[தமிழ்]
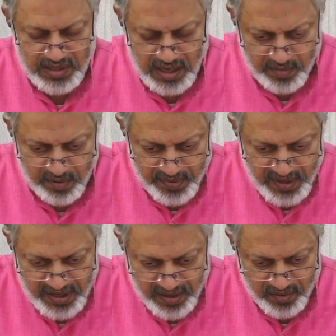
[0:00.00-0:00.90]
தாபம்
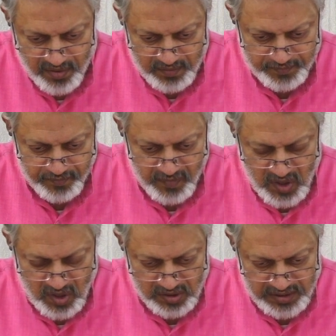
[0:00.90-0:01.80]
பெறுகிறதோ
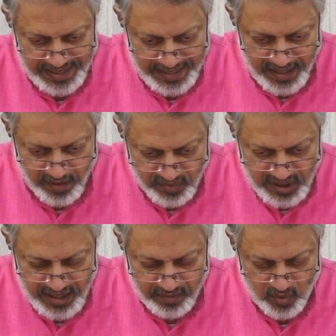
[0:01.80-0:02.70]
தைரியம்
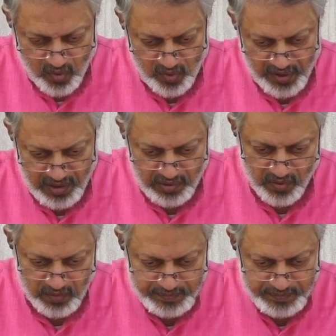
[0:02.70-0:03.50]
தீரம் கூடுகிறதோ